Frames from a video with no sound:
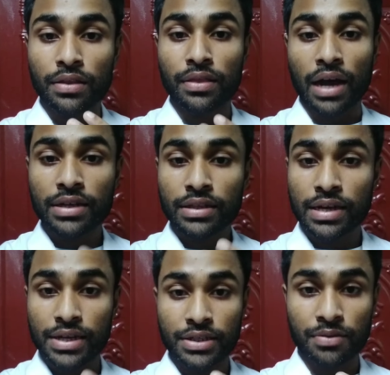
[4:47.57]
নাইন
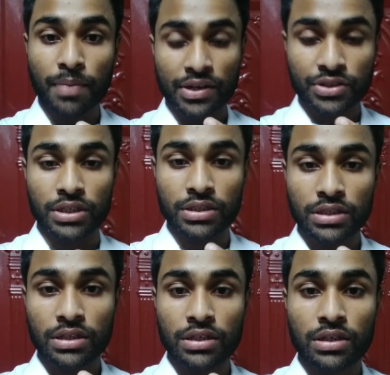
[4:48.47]
এইট পারসেন্ট
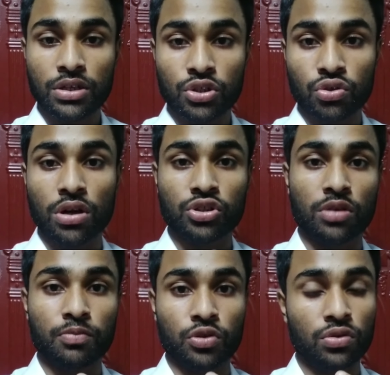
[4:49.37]

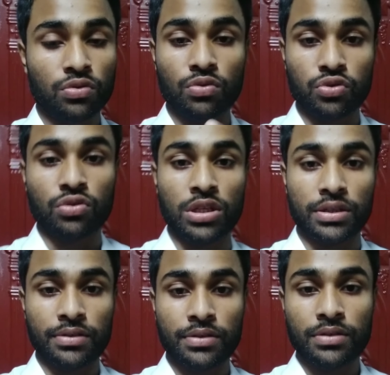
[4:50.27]
স্বয়ংসম্পূর্ণ ওষুধে
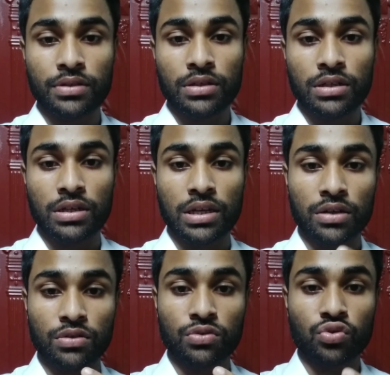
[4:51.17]
এটা
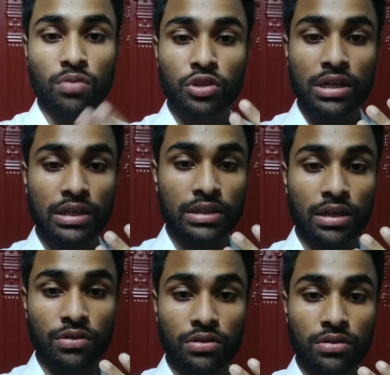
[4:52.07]
কিন্তু চমৎকার একটা
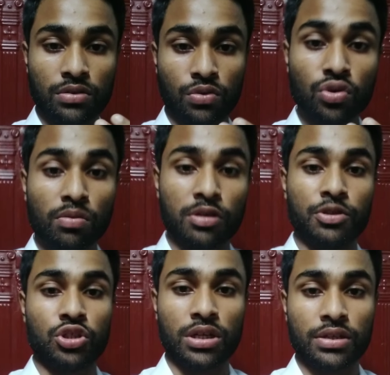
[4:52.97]
গৌরবের
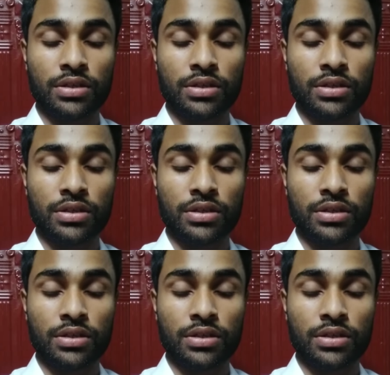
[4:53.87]
বিষয়